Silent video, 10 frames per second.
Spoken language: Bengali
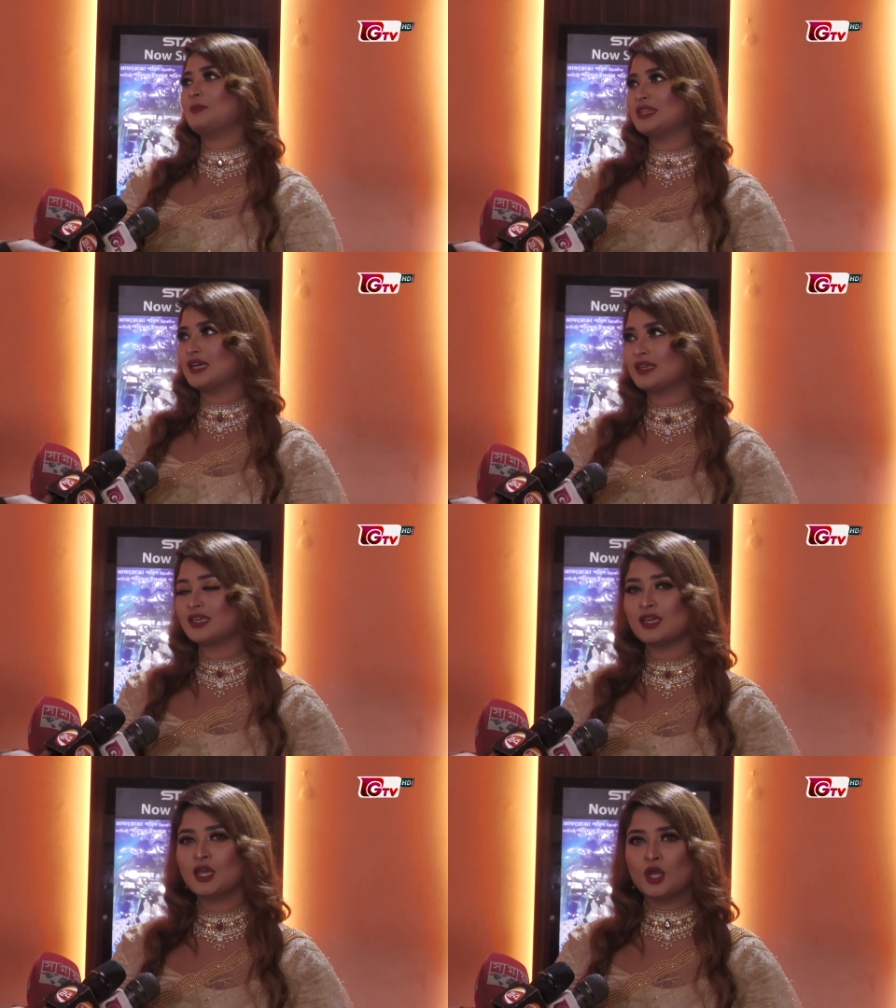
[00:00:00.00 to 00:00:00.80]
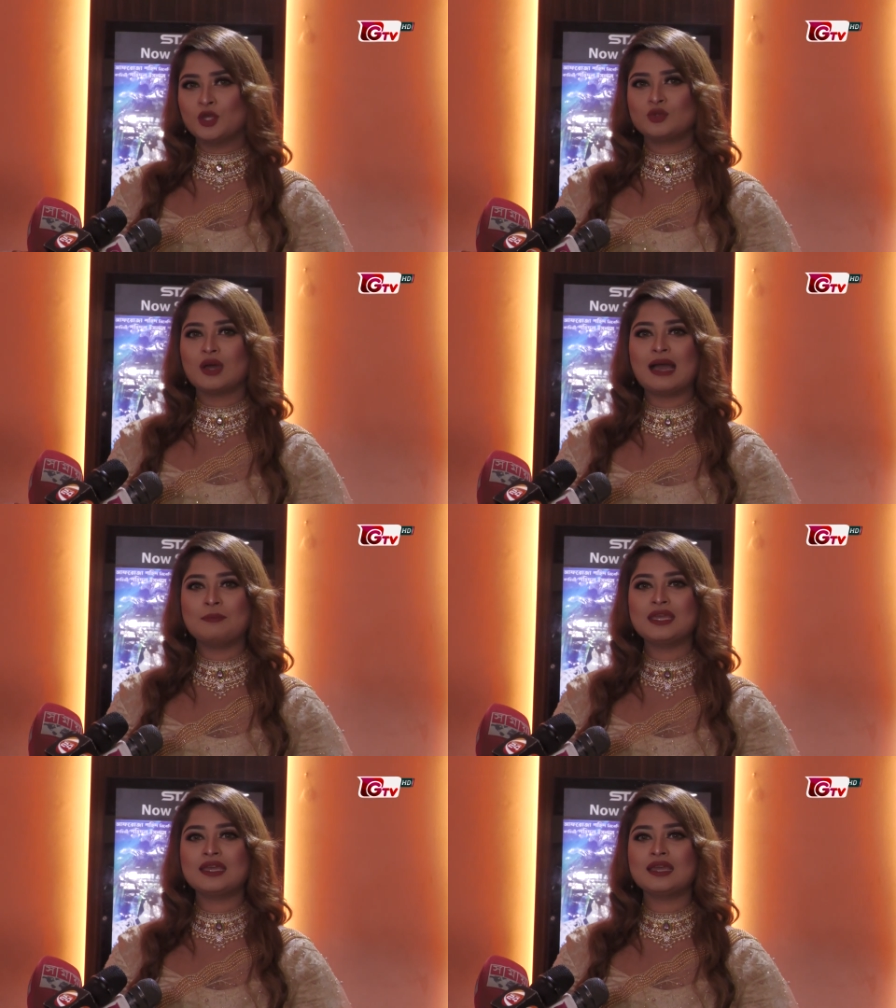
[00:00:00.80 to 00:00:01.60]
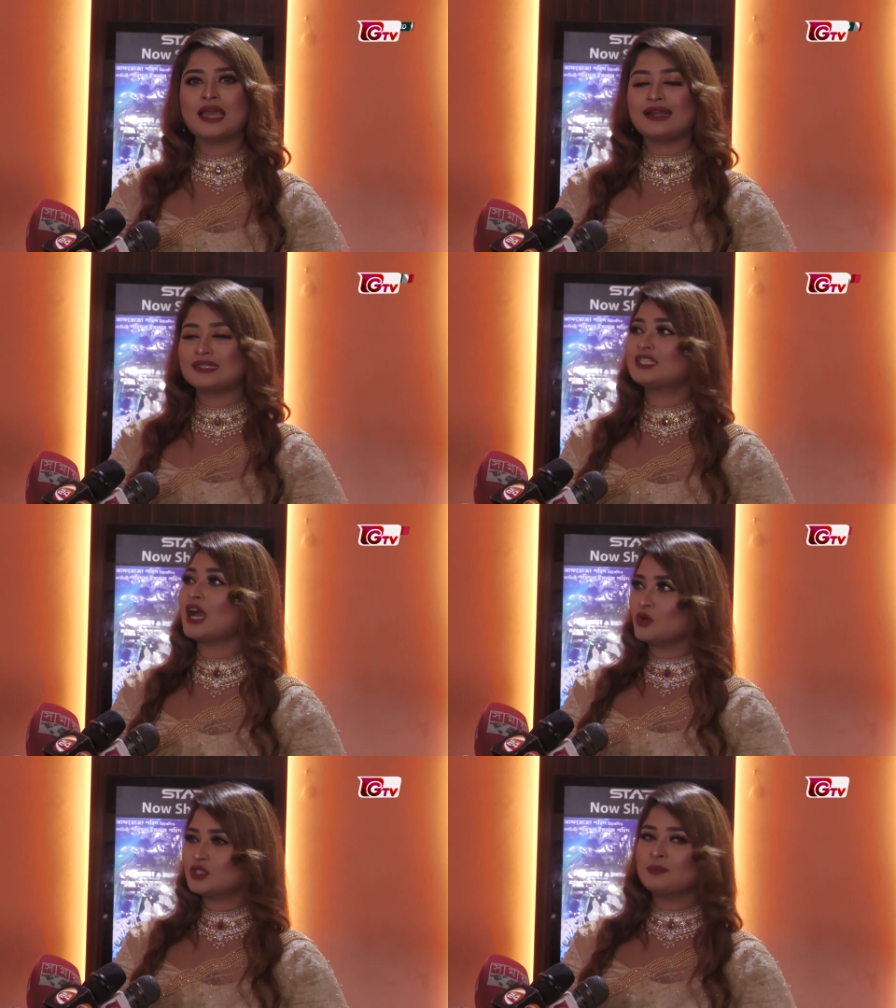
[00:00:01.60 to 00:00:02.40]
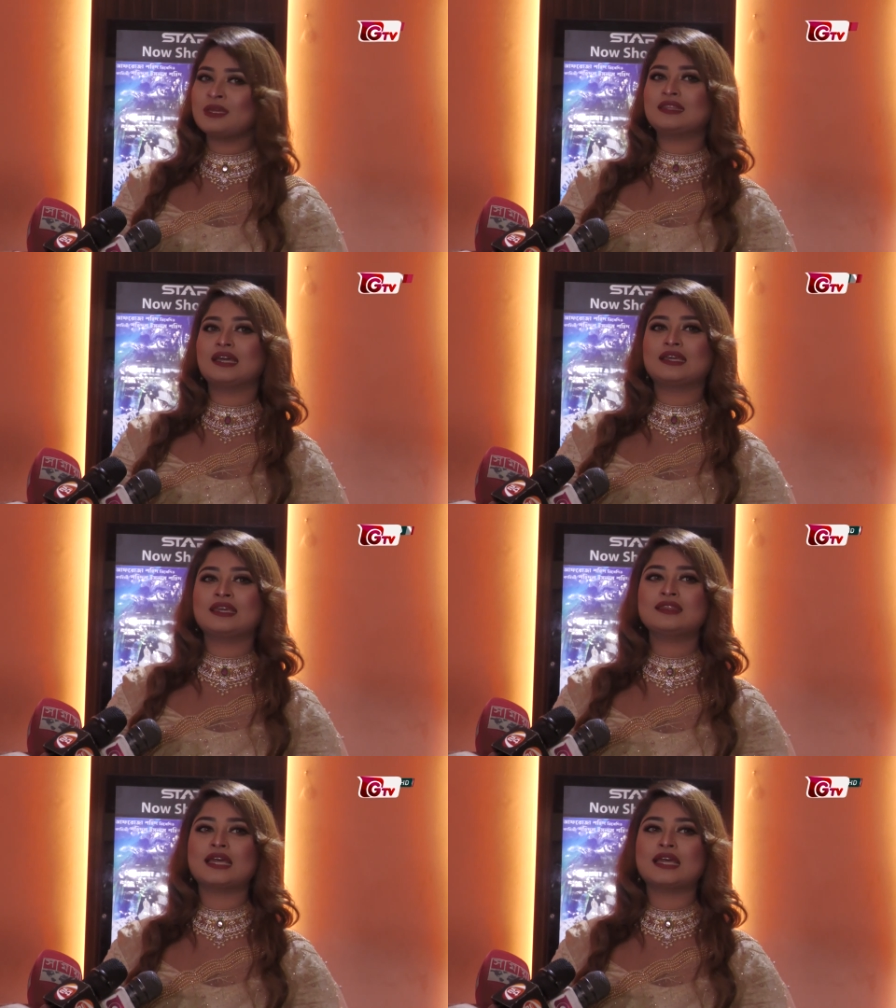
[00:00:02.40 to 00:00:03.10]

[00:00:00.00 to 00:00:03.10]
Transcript: আমি থাকি তো আমি একটা সাহসী মেয়ে থাকি